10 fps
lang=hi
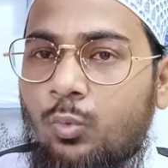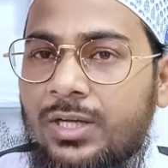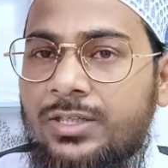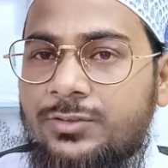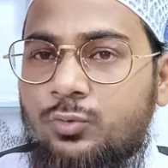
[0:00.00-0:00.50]

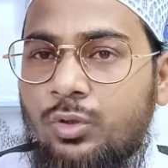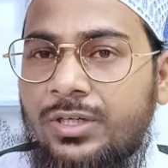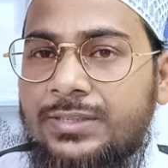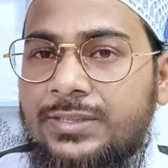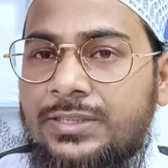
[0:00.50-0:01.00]
वैल किसको
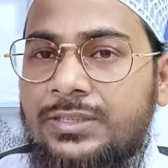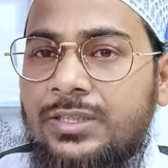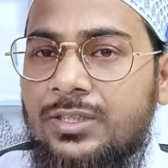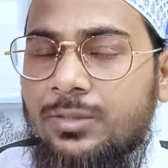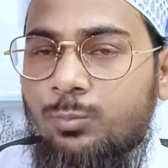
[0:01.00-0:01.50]
कहते हैं
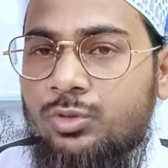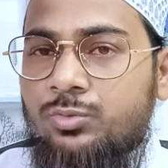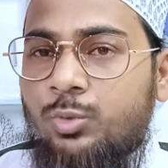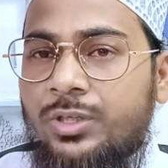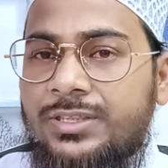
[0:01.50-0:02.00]

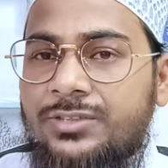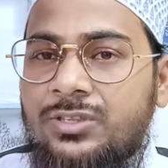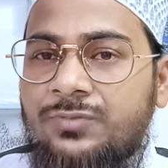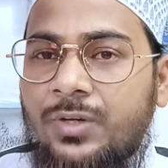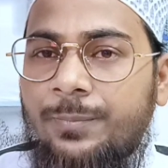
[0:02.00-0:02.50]

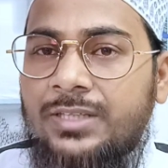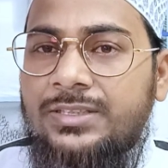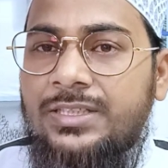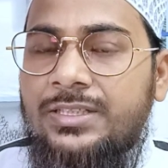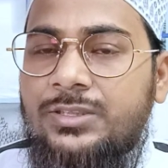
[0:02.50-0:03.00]
मुहदसिन
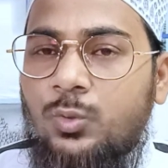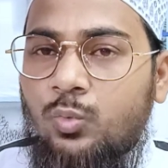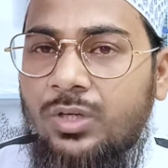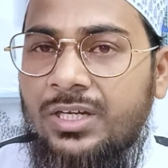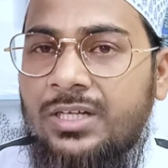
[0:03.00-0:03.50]
फरमाते हैं कि
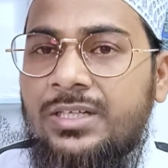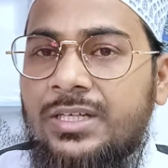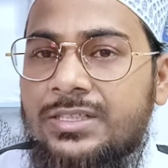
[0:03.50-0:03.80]
वैल